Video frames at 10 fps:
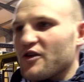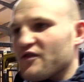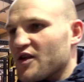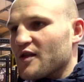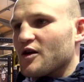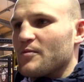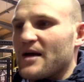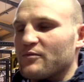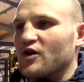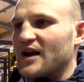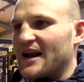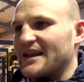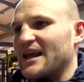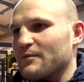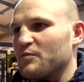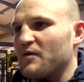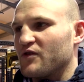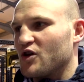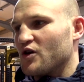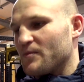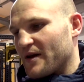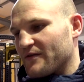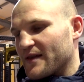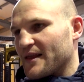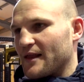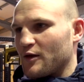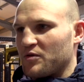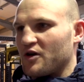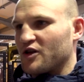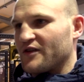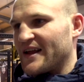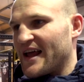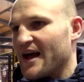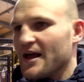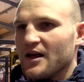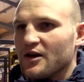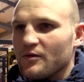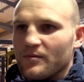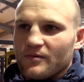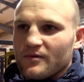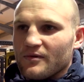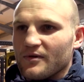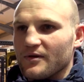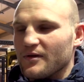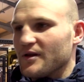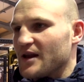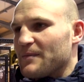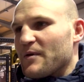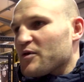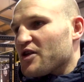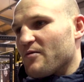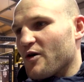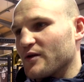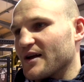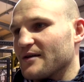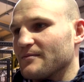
że wszystko miałem dograne tak jak być powinno i perfekcyjne są przygotowania. No, i lepiej by się mogło, tak?